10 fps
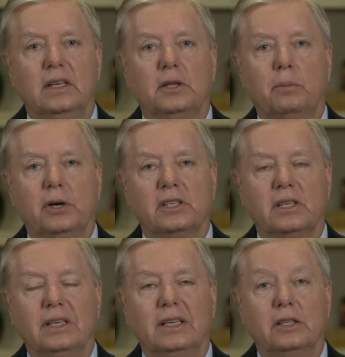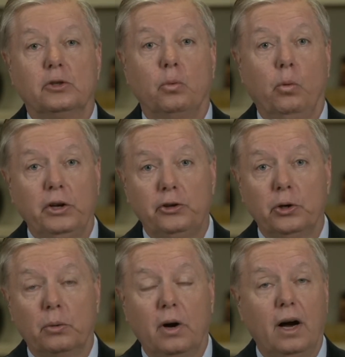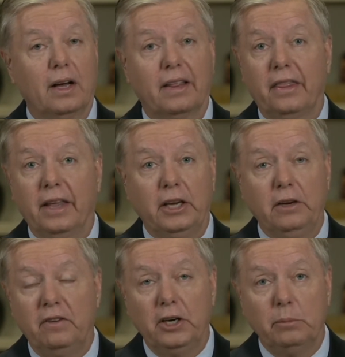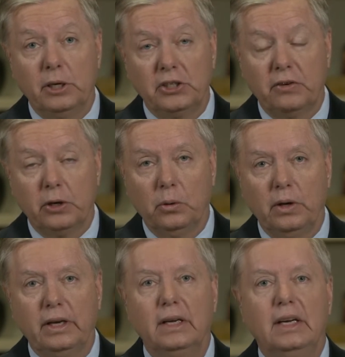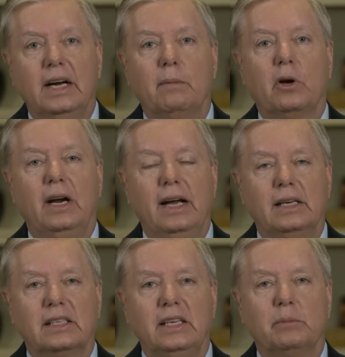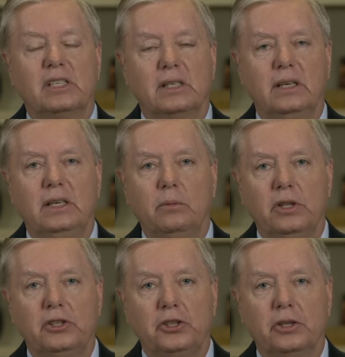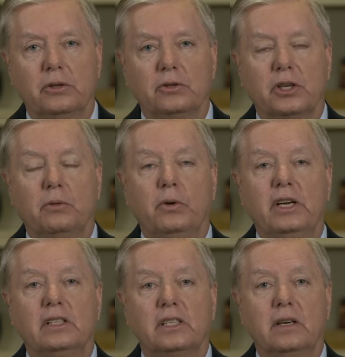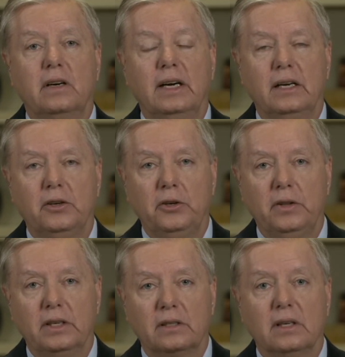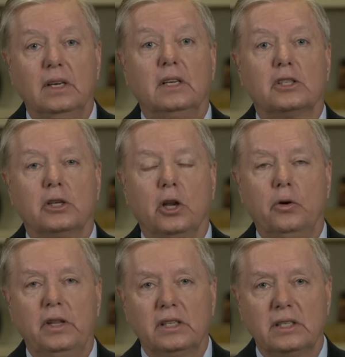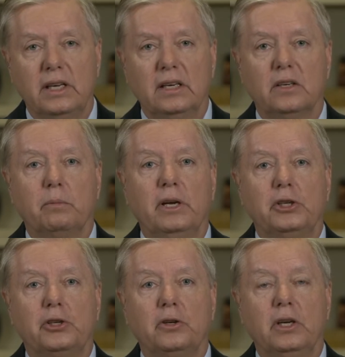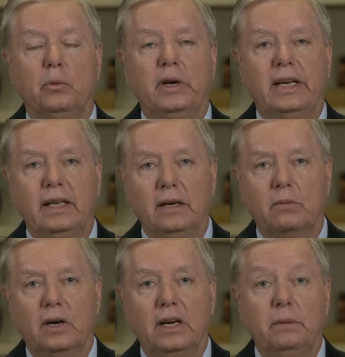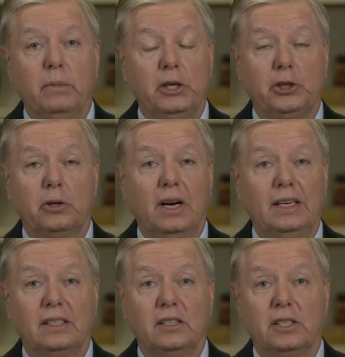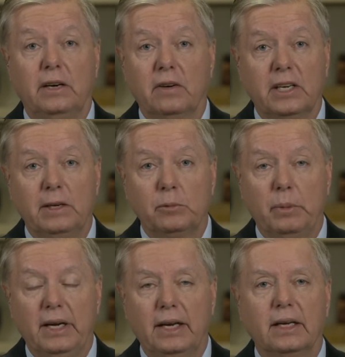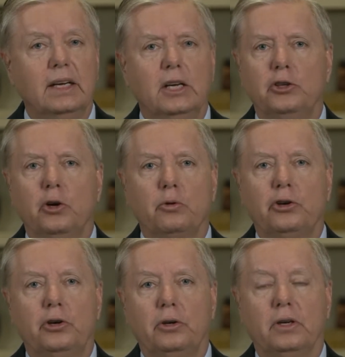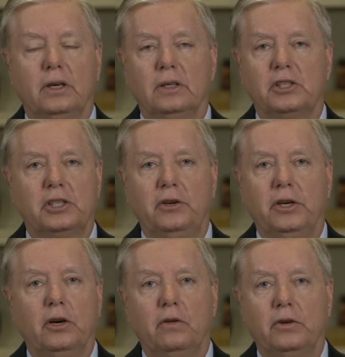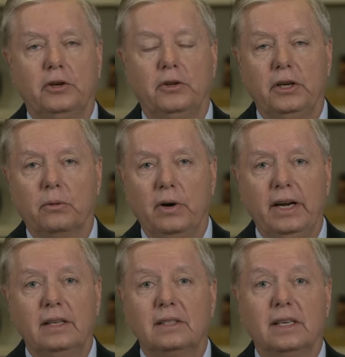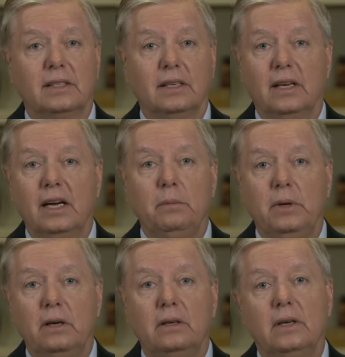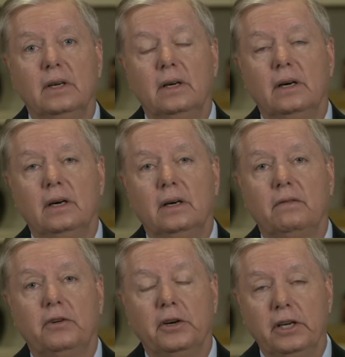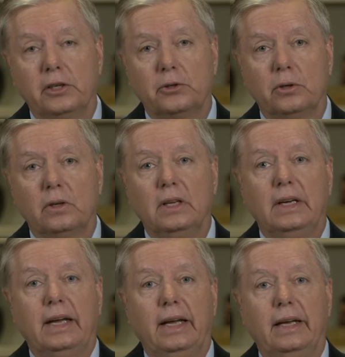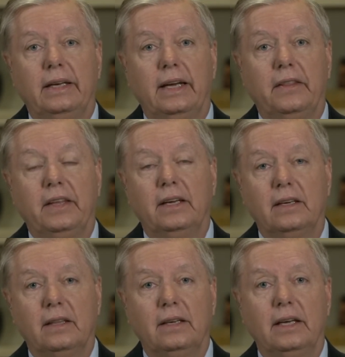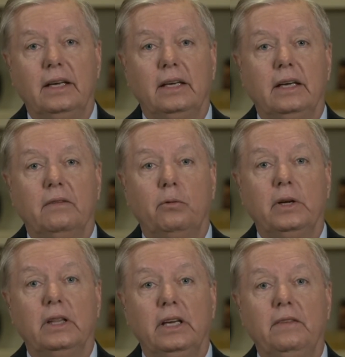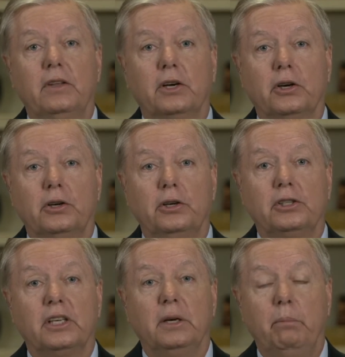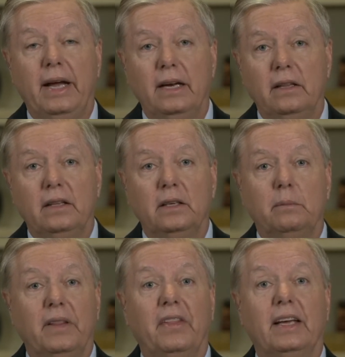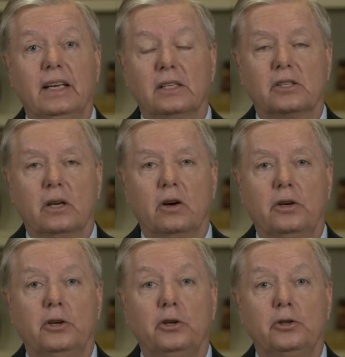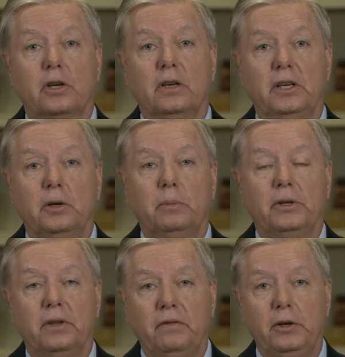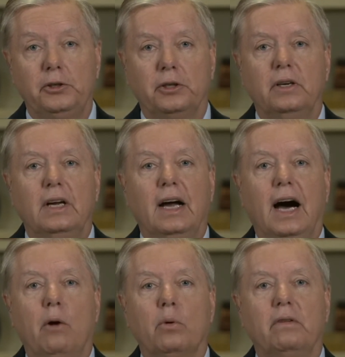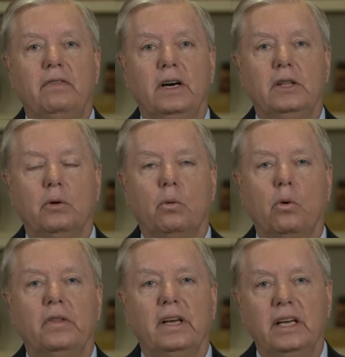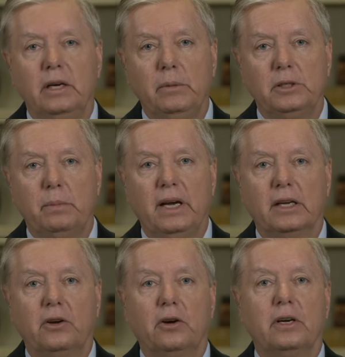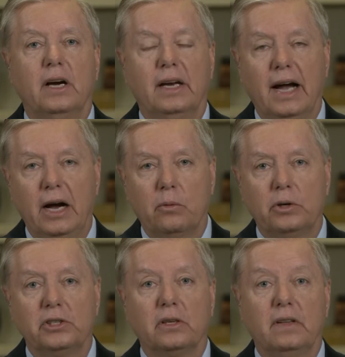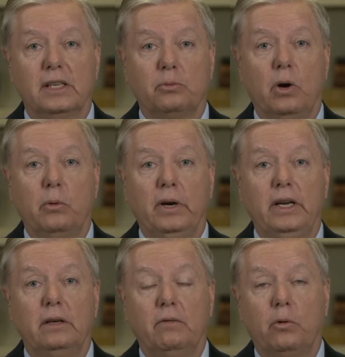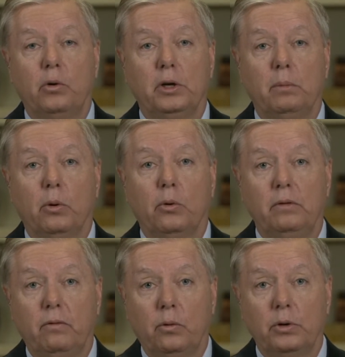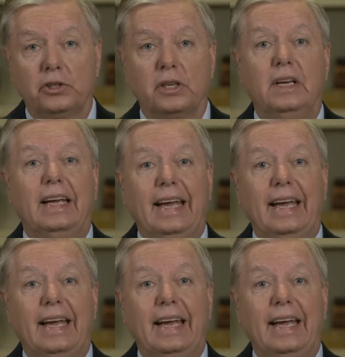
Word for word: Kế hoạch rút quân của Tổng thống Trump đã vấp phải sự chỉ trích mạnh mẽ từ các đồng minh lớn và các đảng viên Cộng hòa cấp cao như ông Graham. Thượng nghị sĩ Graham nói rằng quyết định rút quân của Tổng thống Trump là một sai lầm lớn giống như cựu Tổng thống Obama và kêu gọi Tổng thống Hoa Kỳ đảo ngược quyết định này vì nếu Hoa Kỳ rời đi ngay lúc này, người Kurd sẽ bị tàn sát. Vào hôm 19 tháng 12, Tổng thống Trump đã tuyên bố rút khoảng 2.000 quân đội của Hoa Kỳ ra khỏi Syria và khẳng định rằng ISIS đã bị đánh bại.